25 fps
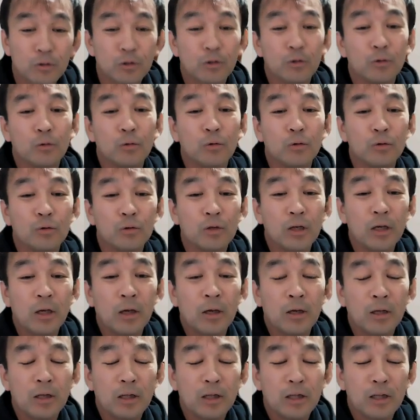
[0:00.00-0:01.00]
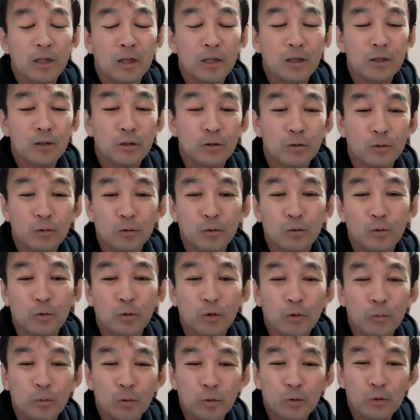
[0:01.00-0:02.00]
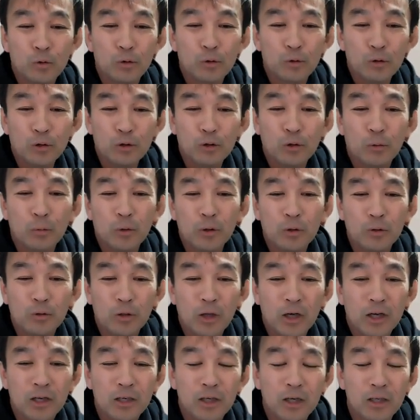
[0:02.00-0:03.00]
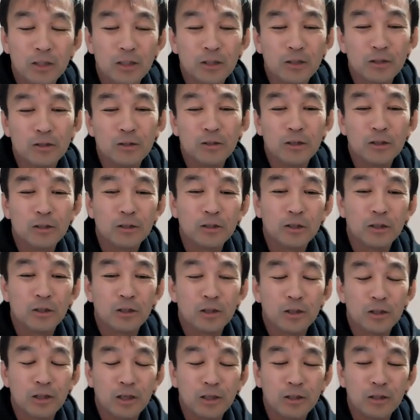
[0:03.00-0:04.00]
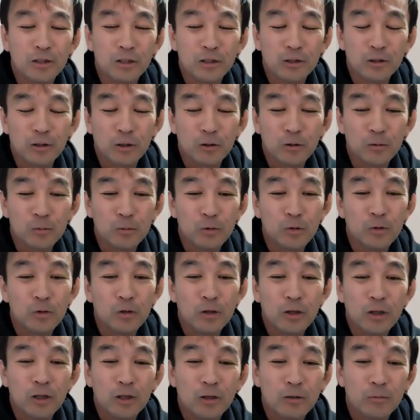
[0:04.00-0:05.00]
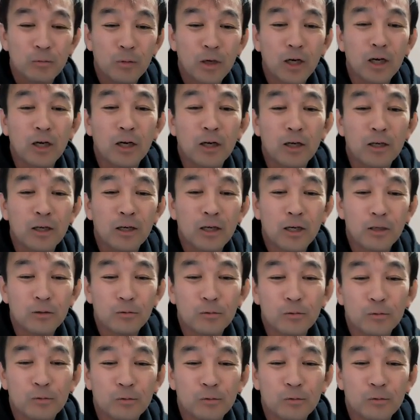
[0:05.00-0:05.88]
ということで、ちょっとこれも取り留めのない話になっちゃったんですけども、まあ、